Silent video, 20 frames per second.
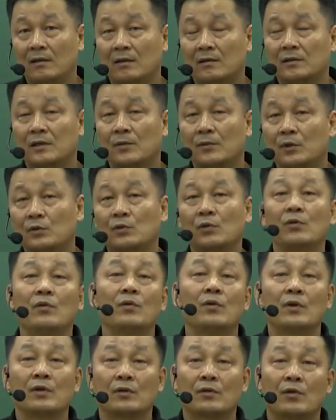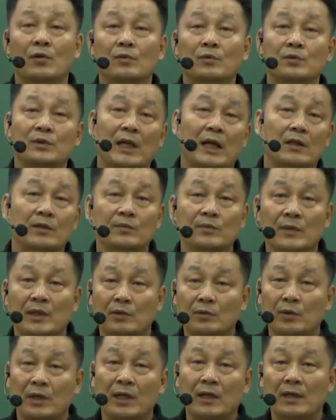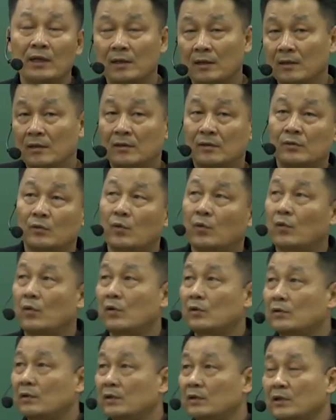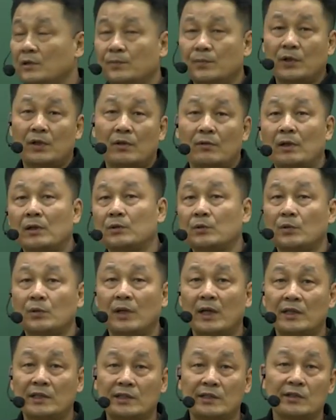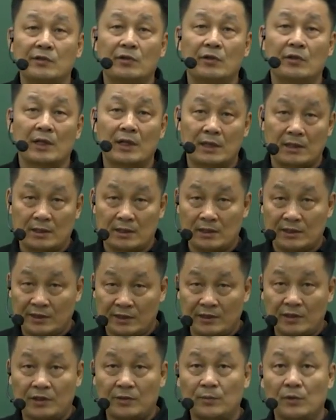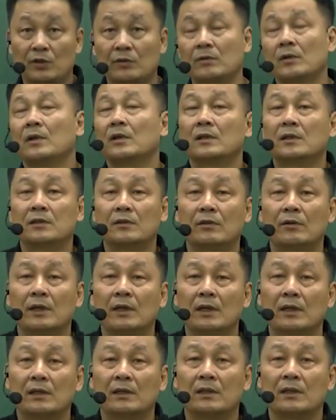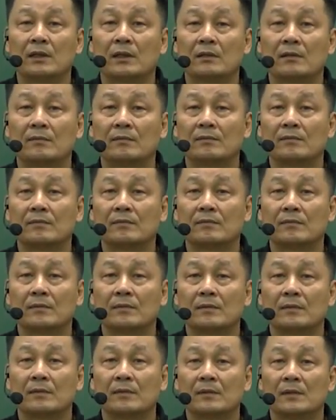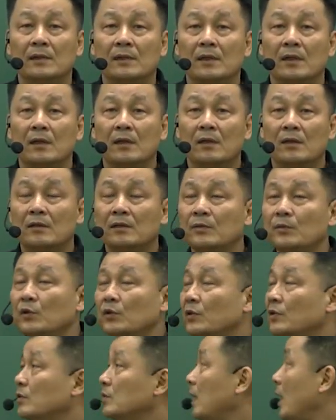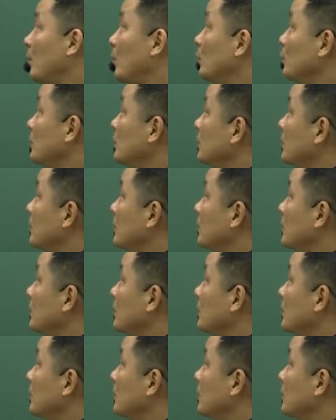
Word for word: 그다음에 또 여러분 나름대로의 또 어떤 특별한 활동을 하시는 거가 있으시면 그거 해야 돼. 그러면서 그 나머지